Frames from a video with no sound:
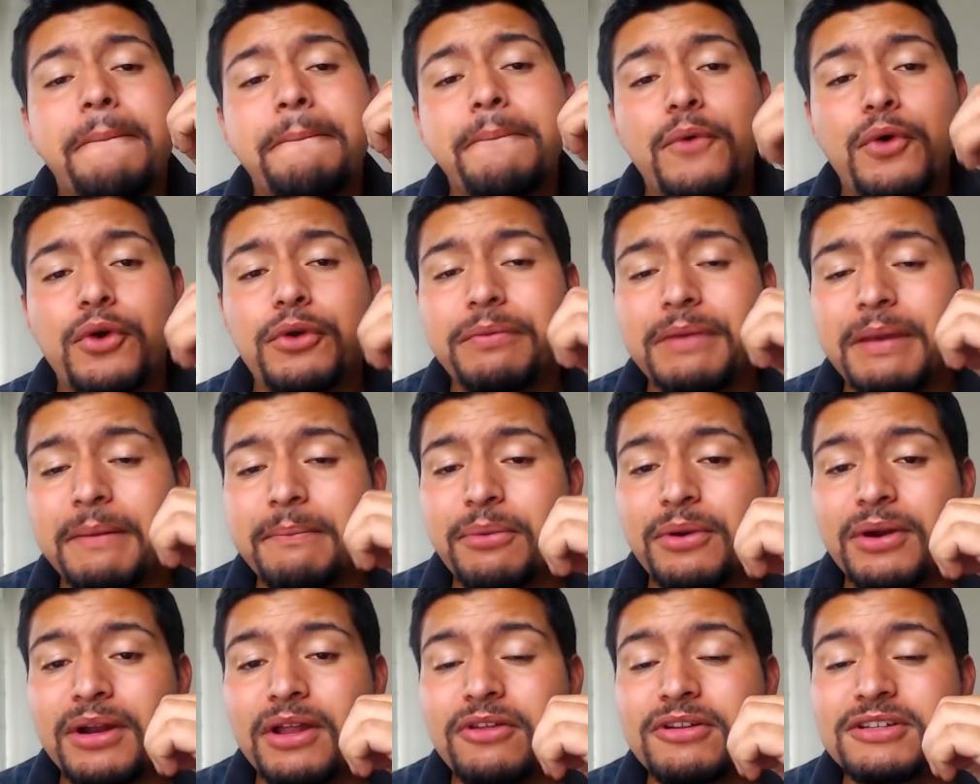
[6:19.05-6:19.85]
muy bien
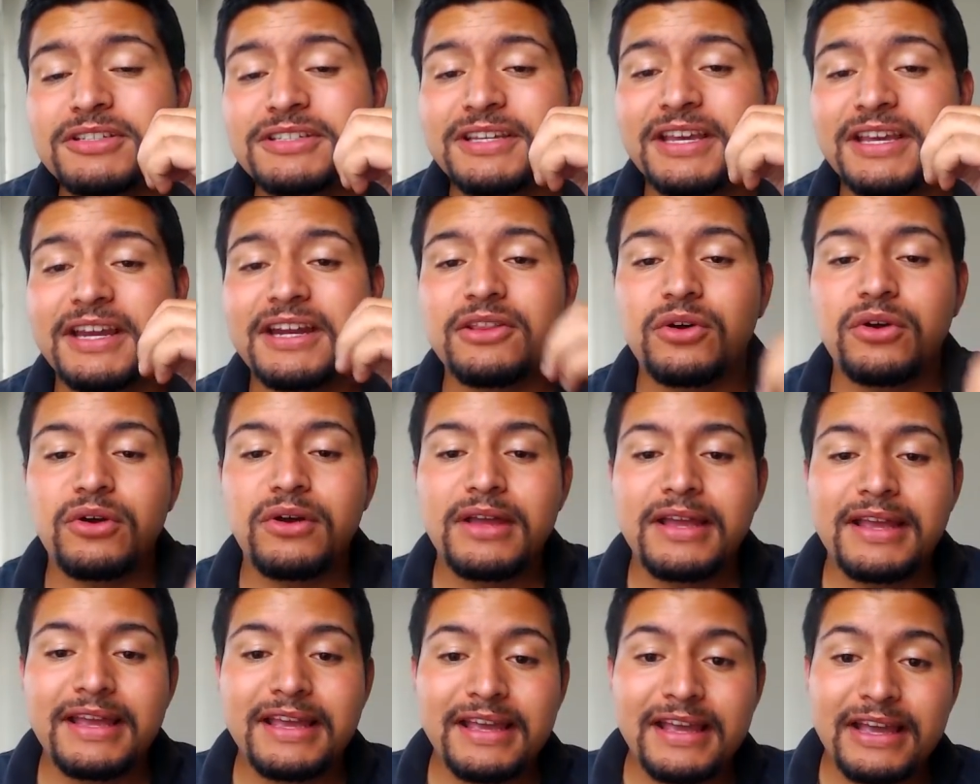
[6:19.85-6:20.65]
por el lado izquierdo,
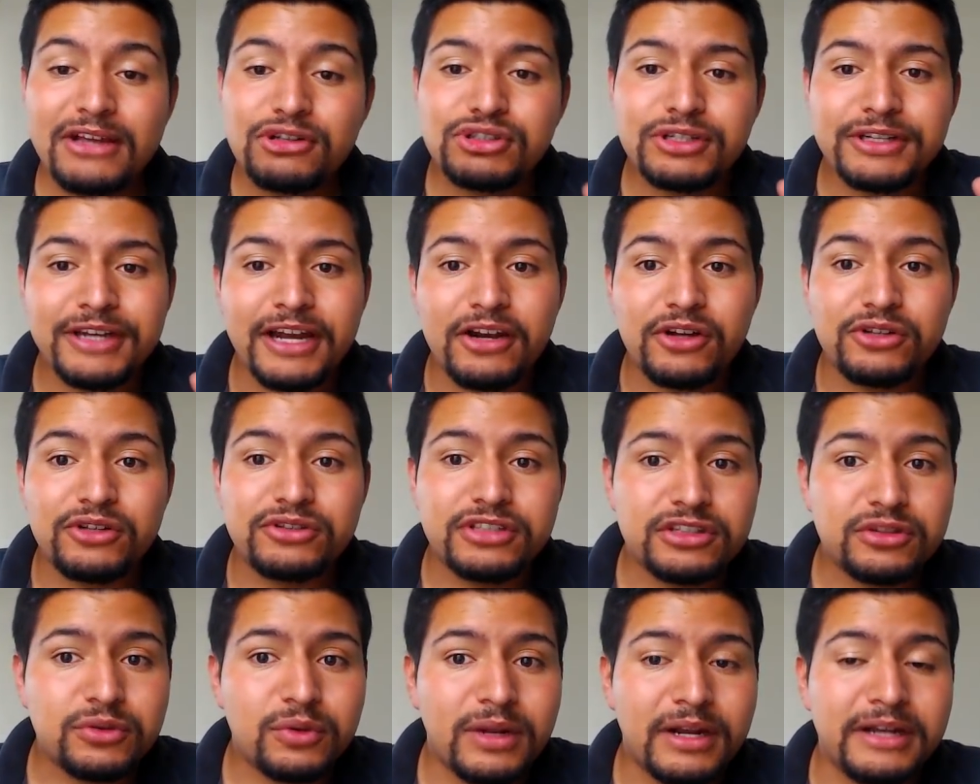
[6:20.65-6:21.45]
no serían los
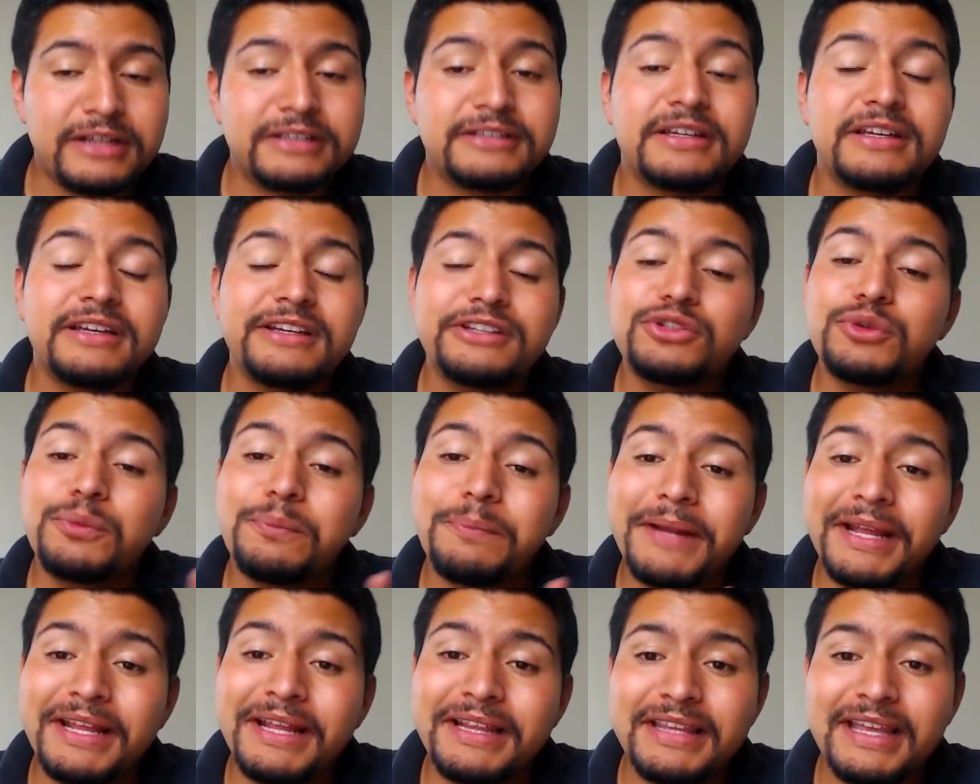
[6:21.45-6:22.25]
titulares. Y
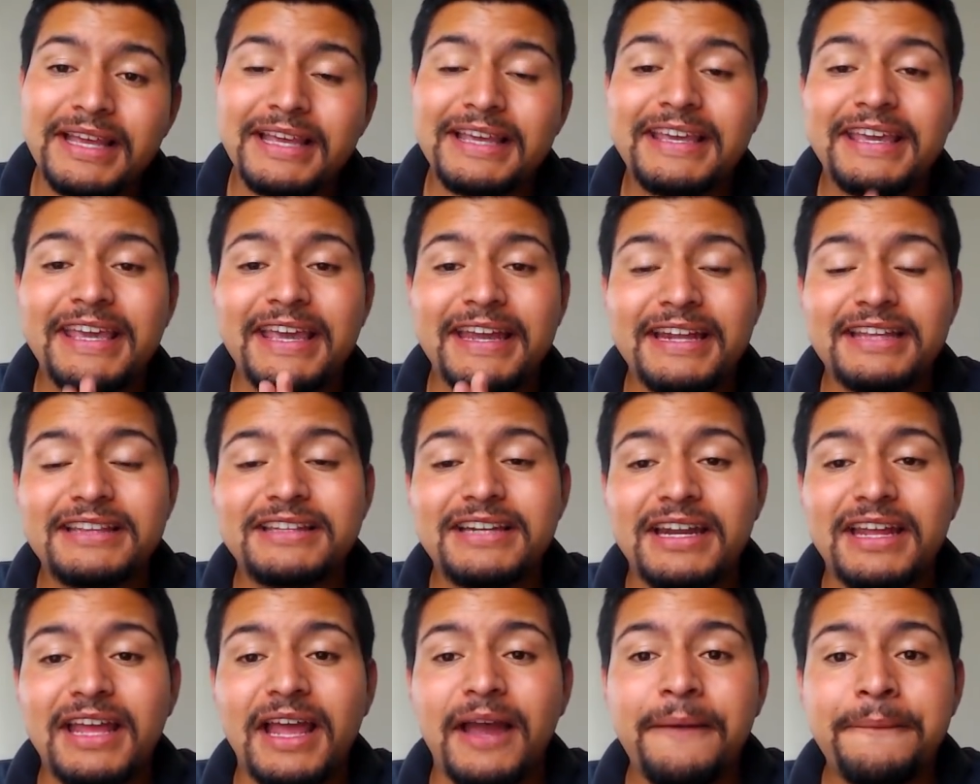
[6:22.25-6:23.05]
suplente, ¿quién
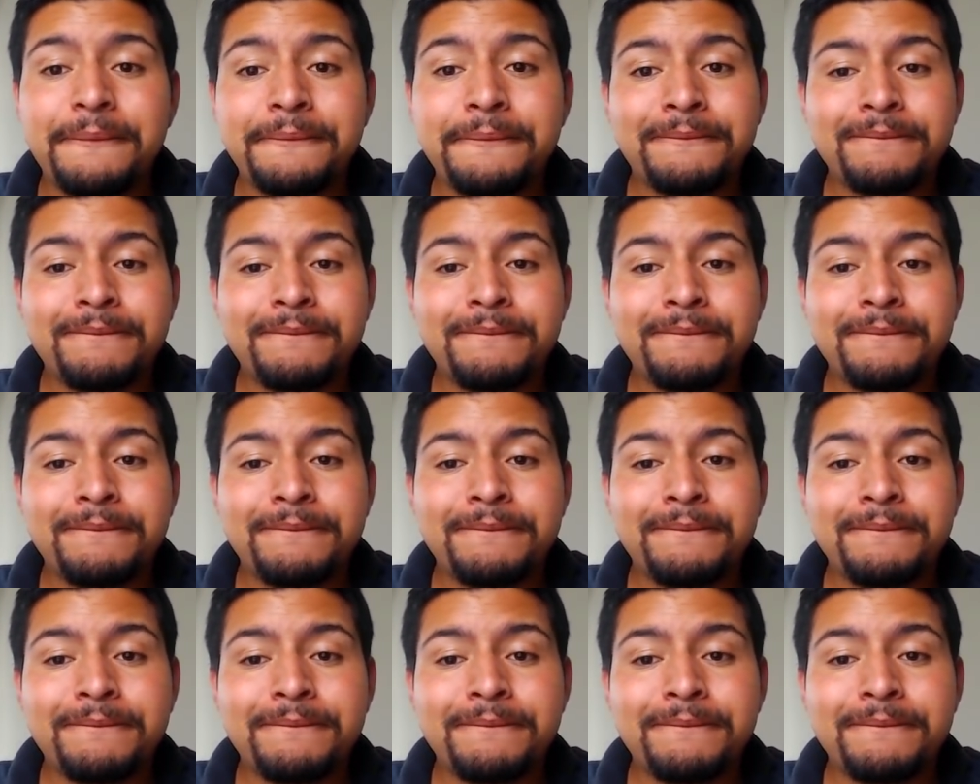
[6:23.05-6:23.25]
entraría?